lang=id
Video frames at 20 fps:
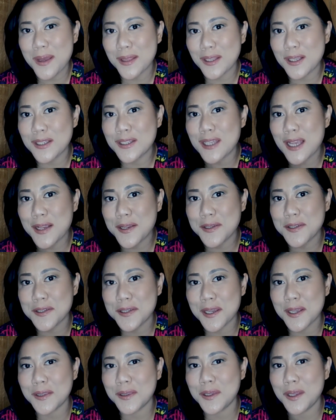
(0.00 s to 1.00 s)
menikmati
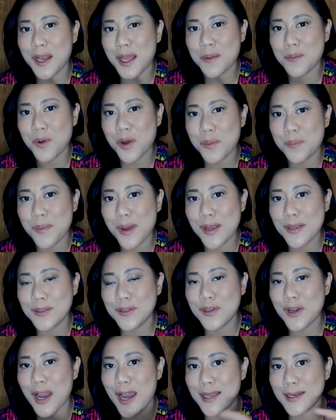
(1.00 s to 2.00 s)
sunset di Labuan
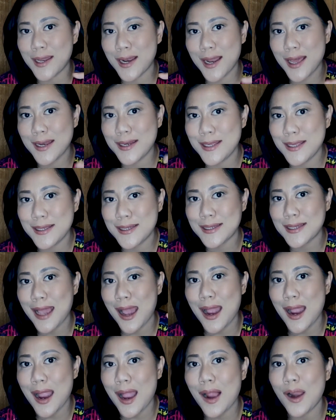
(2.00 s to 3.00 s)
Bajo adalah di
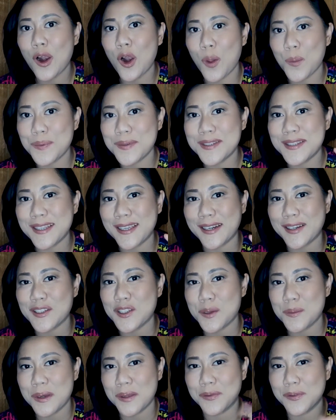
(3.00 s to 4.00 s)
Sangka Lobster,
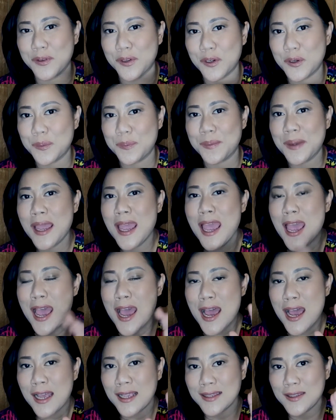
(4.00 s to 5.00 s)
Sobat Forum.
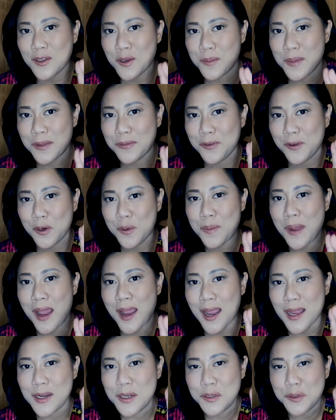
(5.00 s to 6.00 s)
Sobat Forum
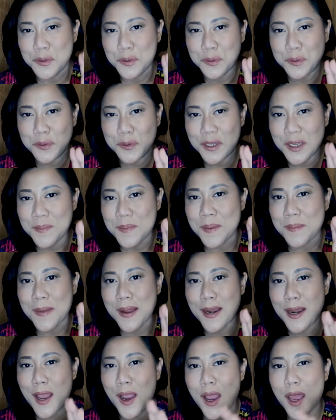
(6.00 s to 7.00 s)
akan disuguhi
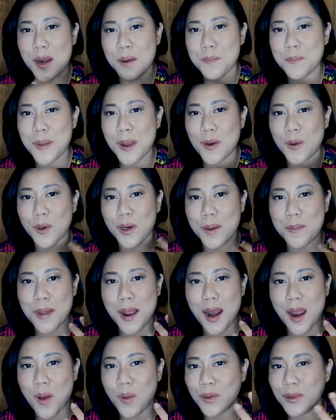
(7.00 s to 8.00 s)
pemandangan
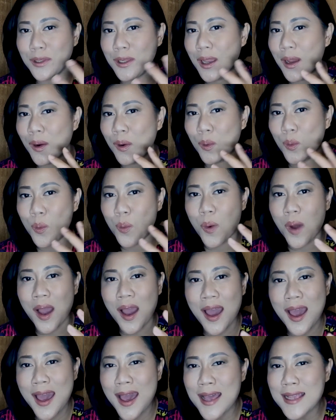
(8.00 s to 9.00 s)
panorama laut yang
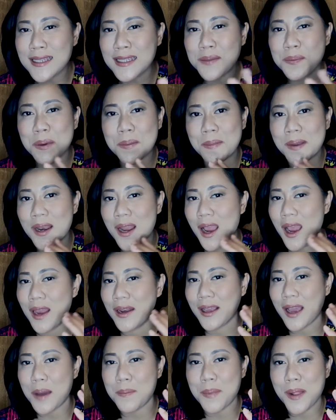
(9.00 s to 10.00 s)
luas,
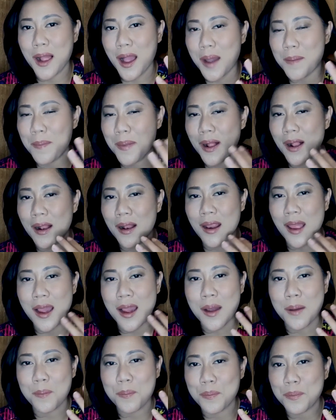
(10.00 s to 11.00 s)
pemandangan kapal-kapal
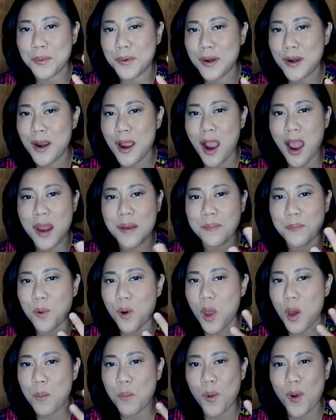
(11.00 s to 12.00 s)
yang dengan
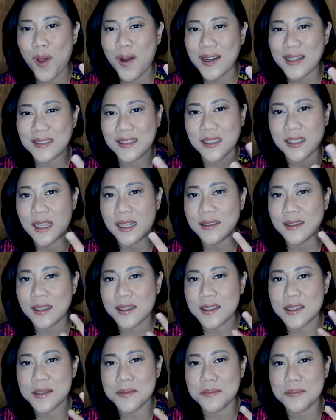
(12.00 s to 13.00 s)
pulau-pulau kecil yang
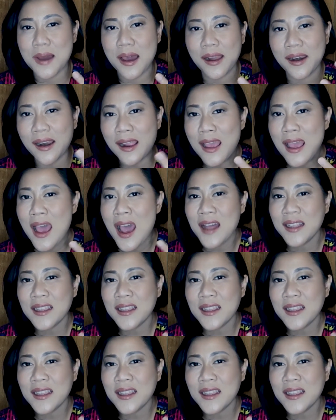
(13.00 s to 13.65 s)
tersebar,